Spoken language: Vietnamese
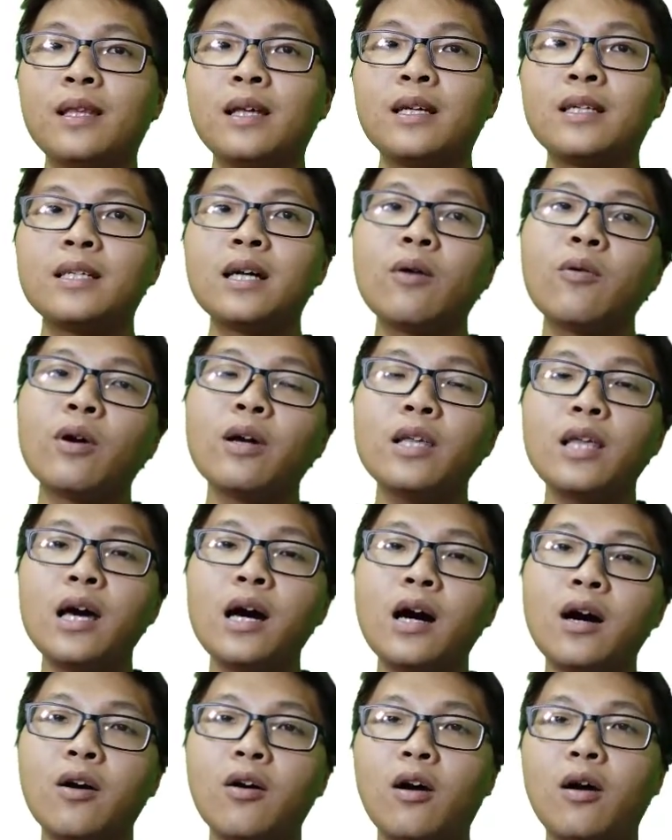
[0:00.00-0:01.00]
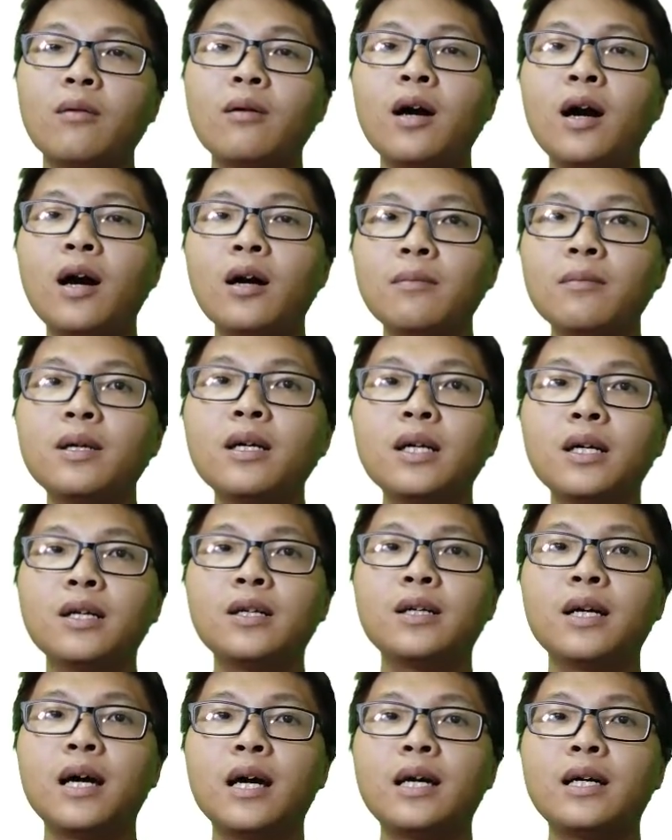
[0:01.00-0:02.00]
thì sau khi nhờ khoảng hơn 10
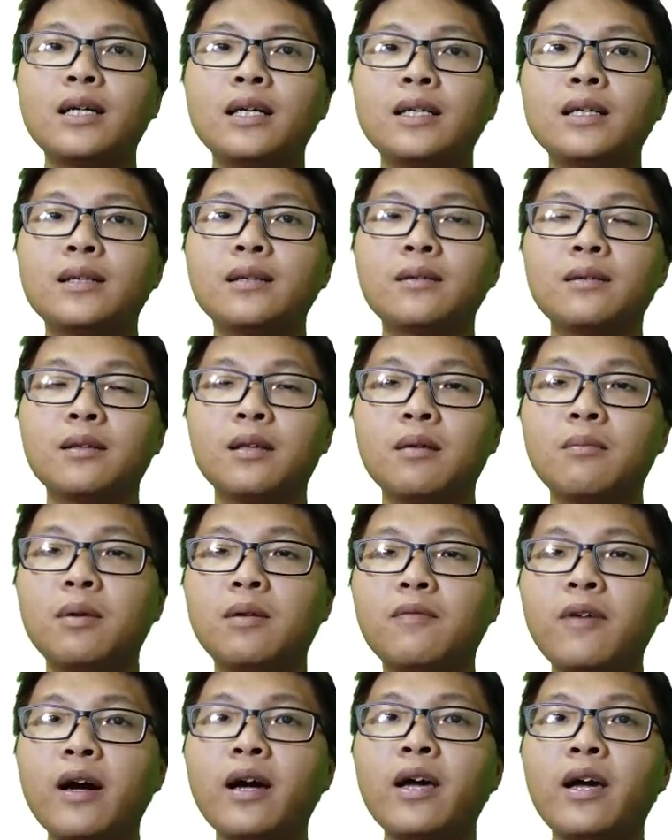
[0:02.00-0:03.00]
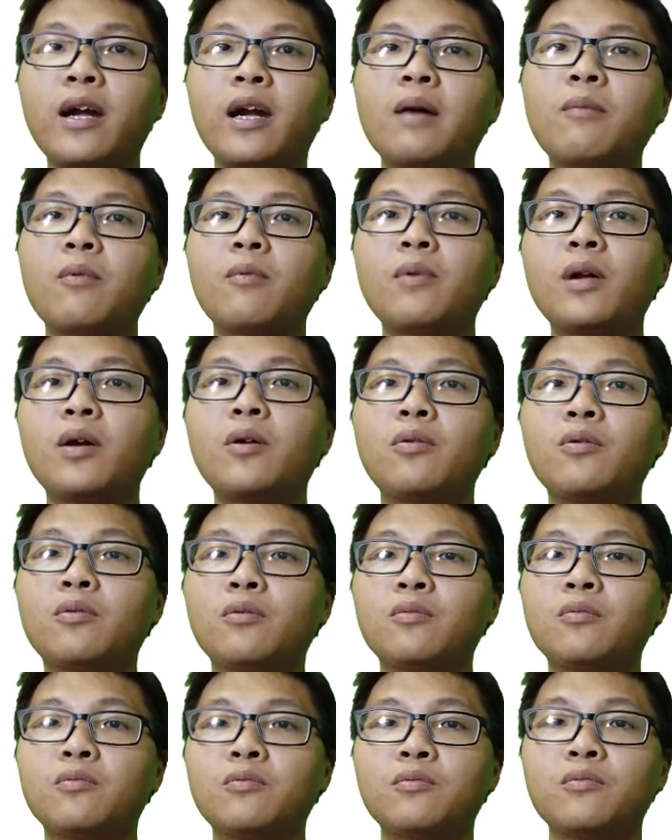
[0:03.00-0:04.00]
người á thì mình phát hiện ra một điều
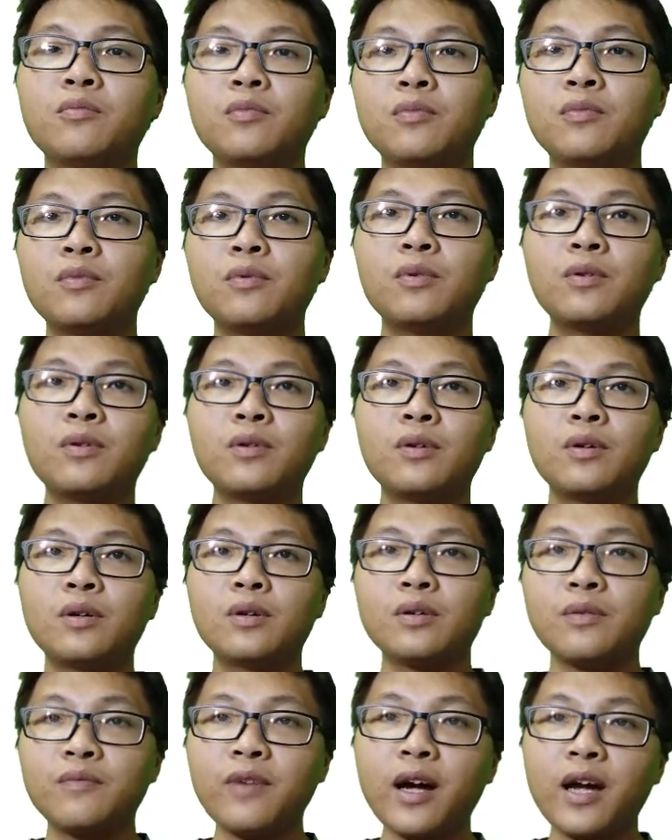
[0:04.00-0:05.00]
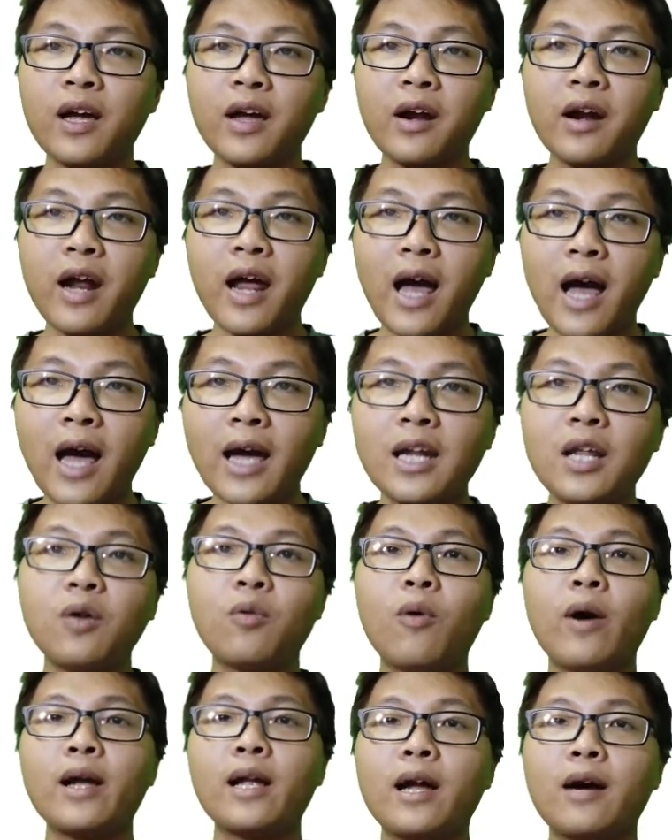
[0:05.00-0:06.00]
phát hiện ra hai
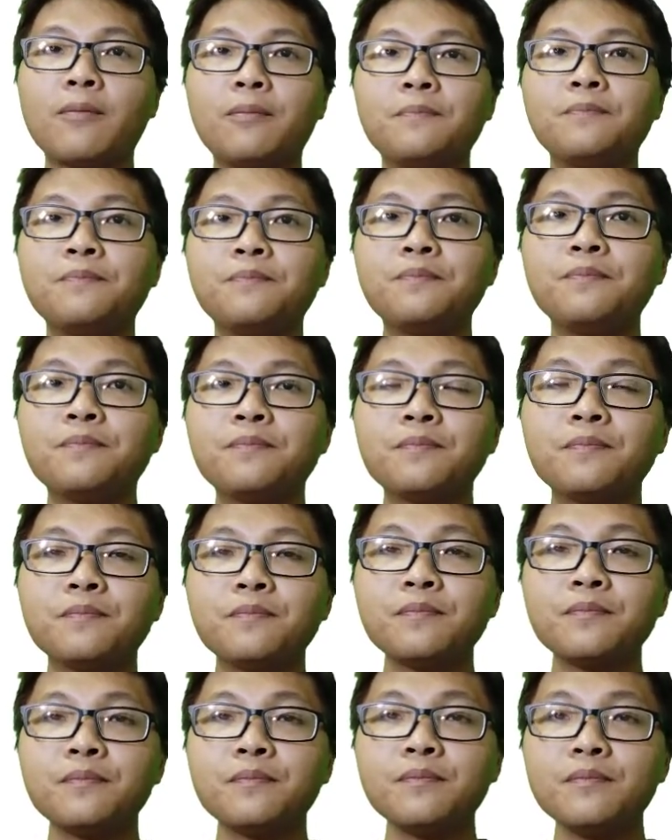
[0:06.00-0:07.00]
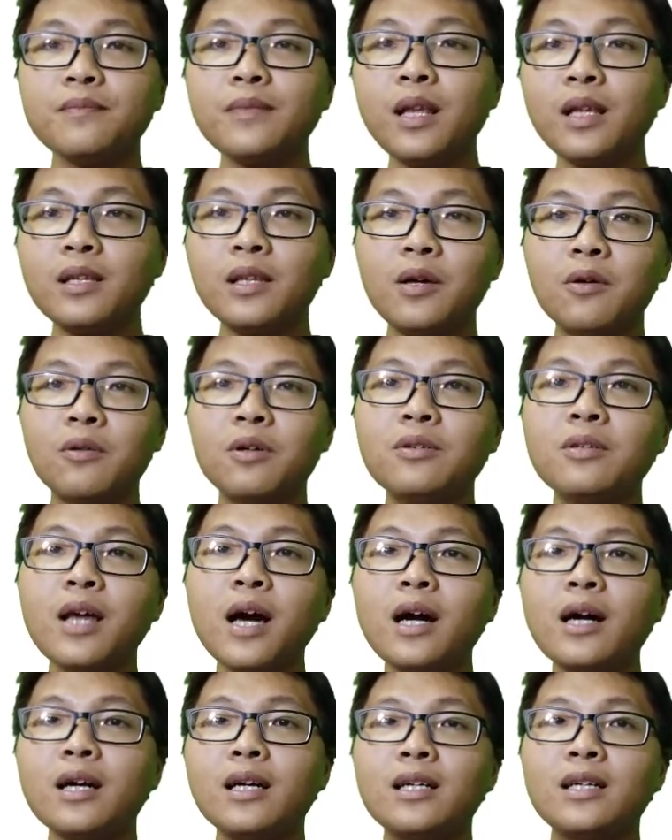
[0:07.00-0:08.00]
điều quan trọng điều thứ
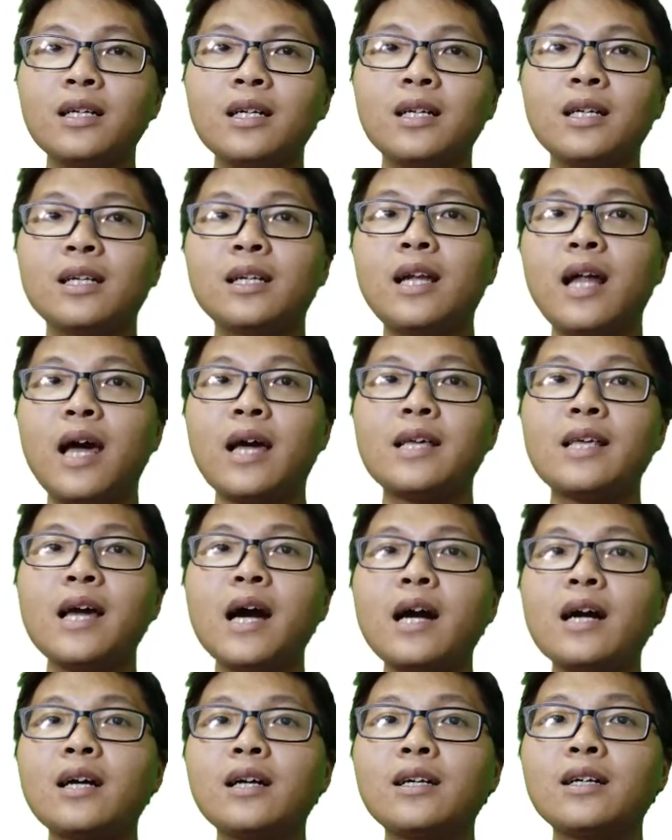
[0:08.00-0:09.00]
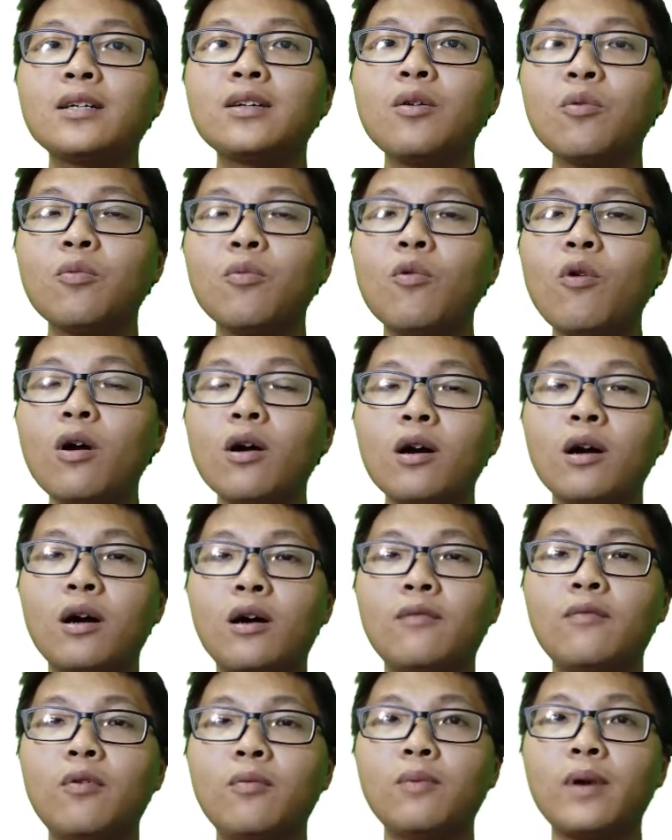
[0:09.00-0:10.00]
nhất là dân Trung Quốc
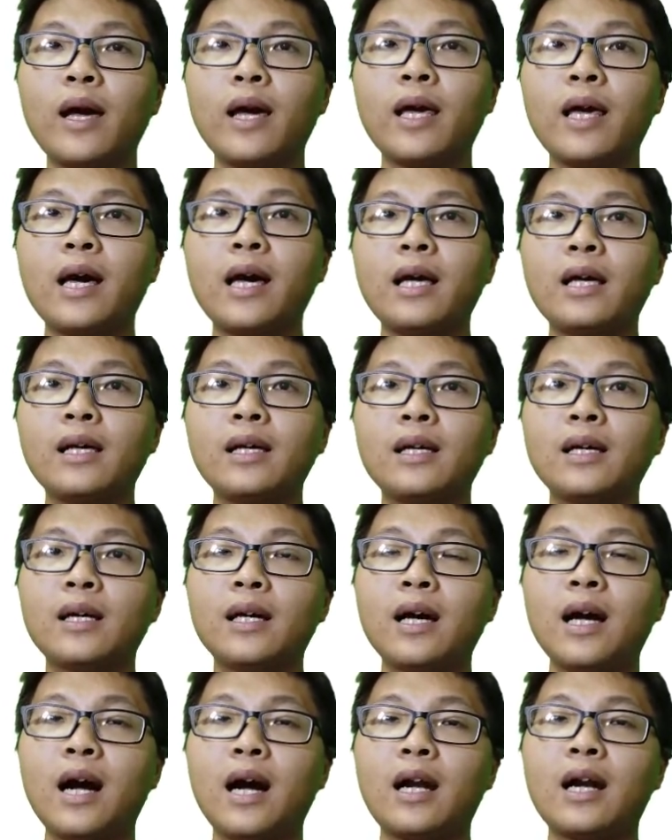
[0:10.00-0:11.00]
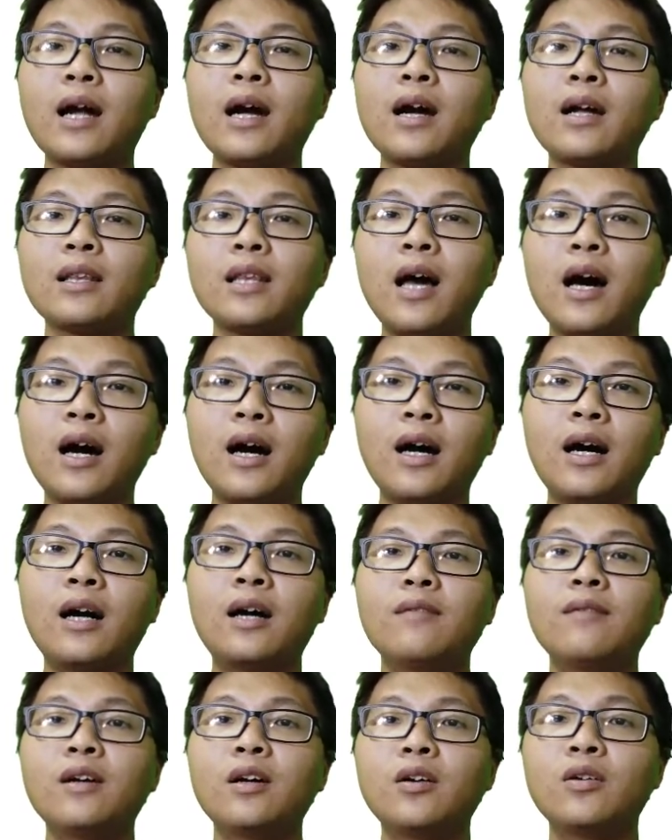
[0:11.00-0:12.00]
ở vùng này á họ rất thờ
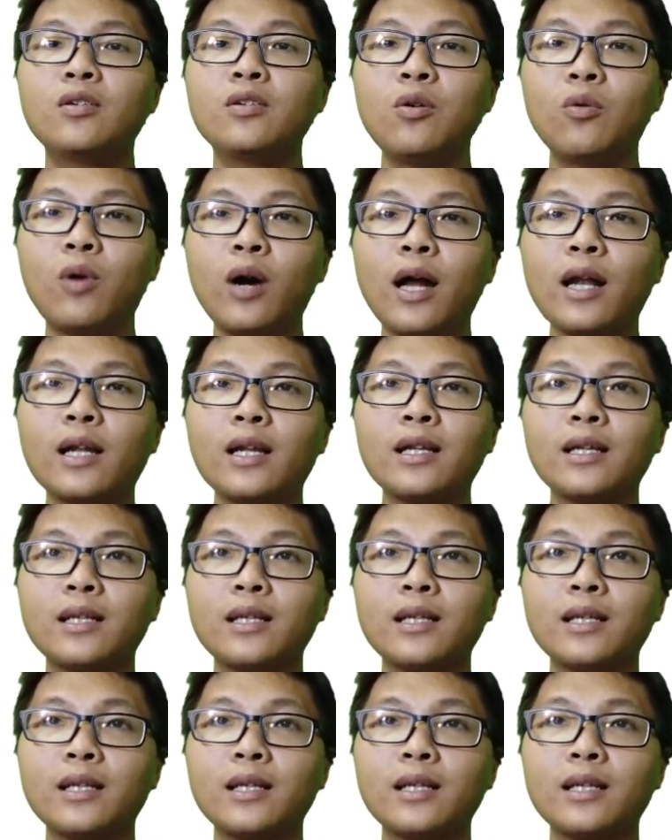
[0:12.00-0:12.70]
ơ với du khách